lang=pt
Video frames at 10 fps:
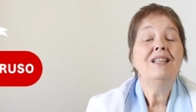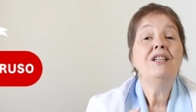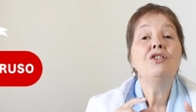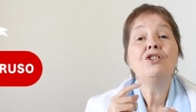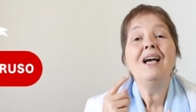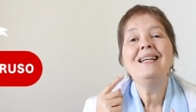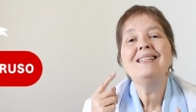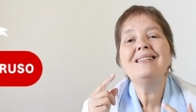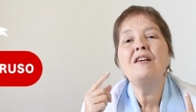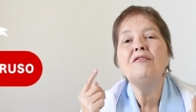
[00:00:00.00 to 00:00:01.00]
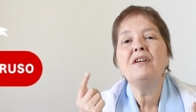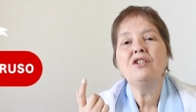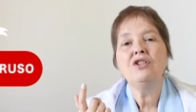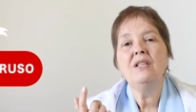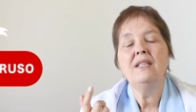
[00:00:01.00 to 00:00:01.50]
que já está
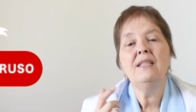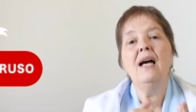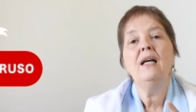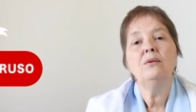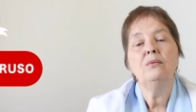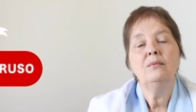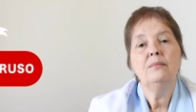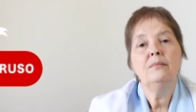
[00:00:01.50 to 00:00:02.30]
fragilizado,